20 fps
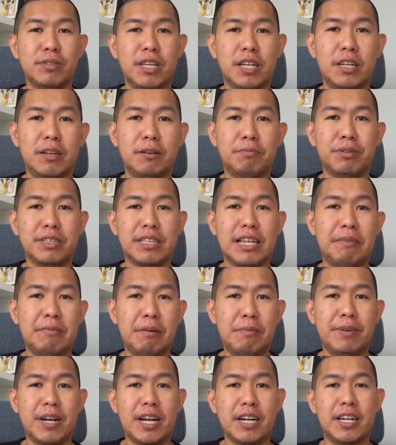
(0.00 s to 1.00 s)
untuk menjadi yang
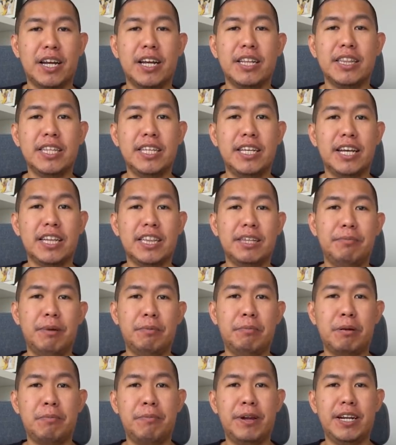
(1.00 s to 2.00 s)
pertama menang dengan tiga tim
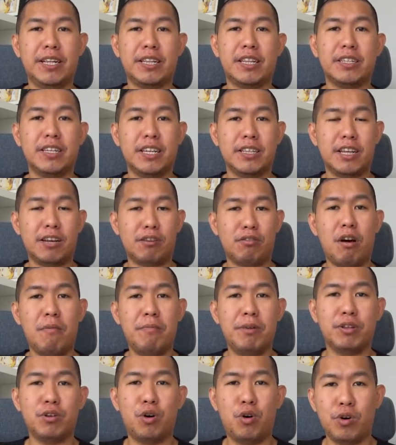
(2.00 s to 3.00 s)
yang berbeda. Ternyata
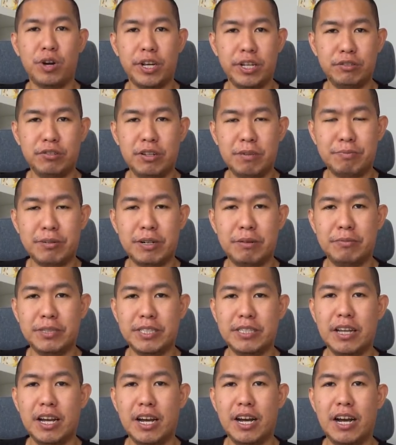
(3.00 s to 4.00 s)
Robert Horry sudah pernah
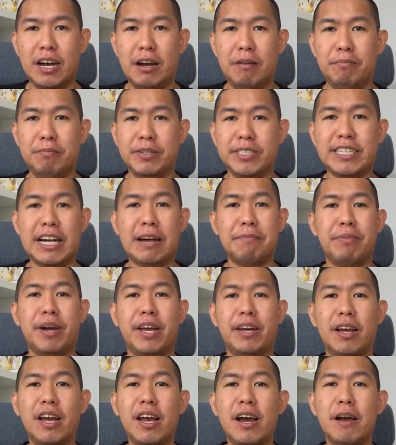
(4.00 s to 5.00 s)
men uh,
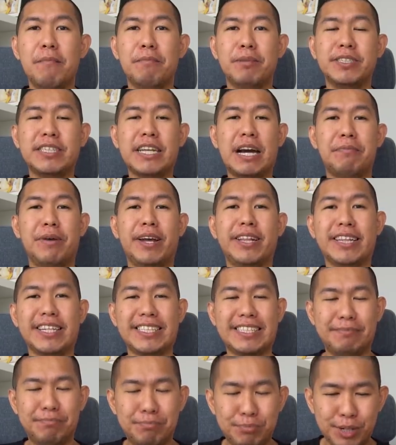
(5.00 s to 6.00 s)
mencapai pencapaian
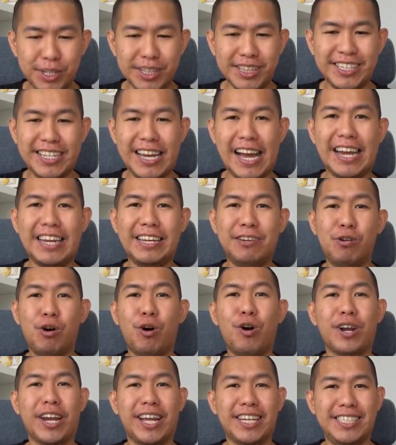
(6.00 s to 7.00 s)
tersebut. Jadi gue
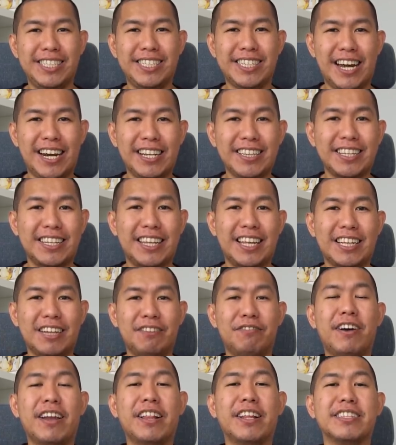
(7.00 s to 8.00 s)
koreksi sekarang
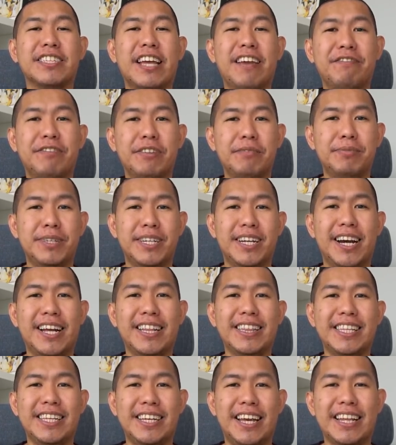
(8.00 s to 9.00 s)
ternyata Finals MVP
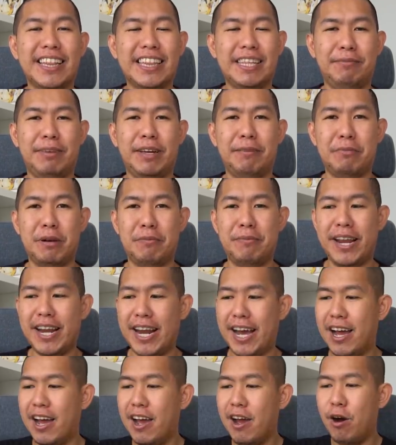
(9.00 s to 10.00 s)
dengan tiga tim yang
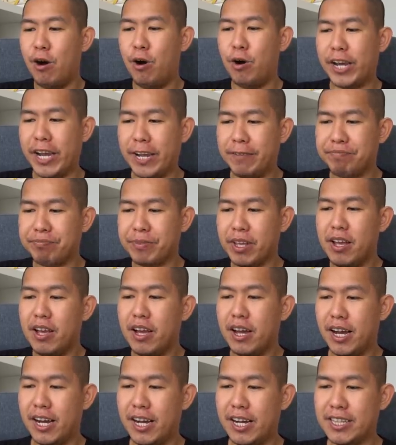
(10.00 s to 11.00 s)
berbeda. Oke, okay.
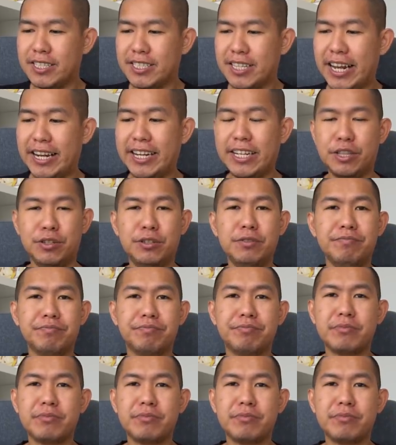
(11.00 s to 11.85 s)
uh, eh, selain itu